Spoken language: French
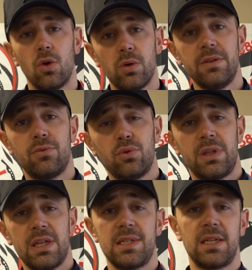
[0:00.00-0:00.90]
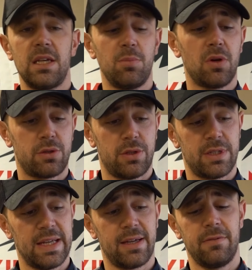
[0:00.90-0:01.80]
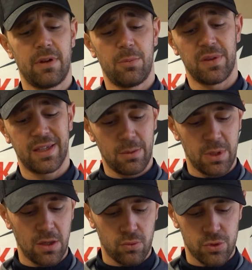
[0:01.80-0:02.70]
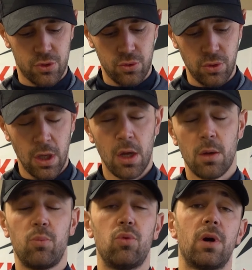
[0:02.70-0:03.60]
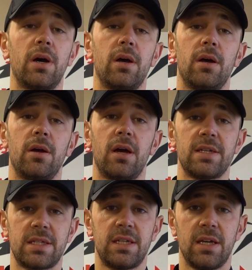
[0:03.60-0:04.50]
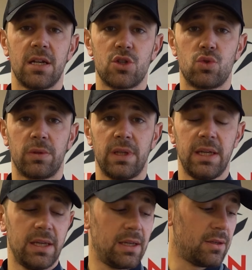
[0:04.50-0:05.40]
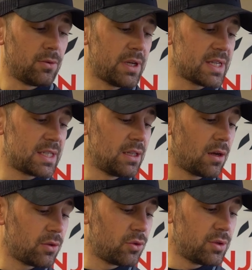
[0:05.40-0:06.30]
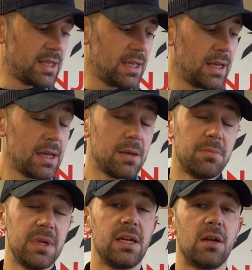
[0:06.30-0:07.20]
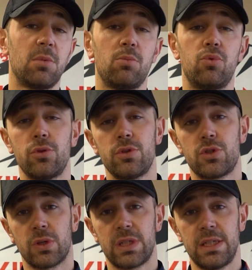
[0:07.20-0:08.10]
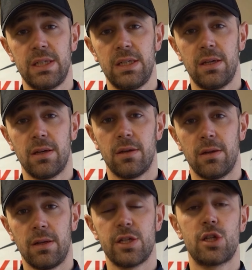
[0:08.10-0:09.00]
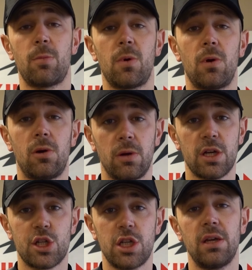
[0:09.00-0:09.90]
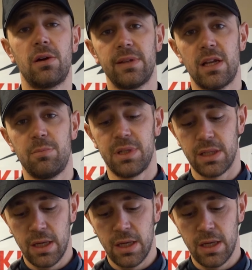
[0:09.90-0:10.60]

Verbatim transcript: Au niveau des équipements, ce sac est vraiment très bien conçu pour un ski à la journée, donc un ski de randonnée, mais également pour une sortie légèrement engagée en Alpi.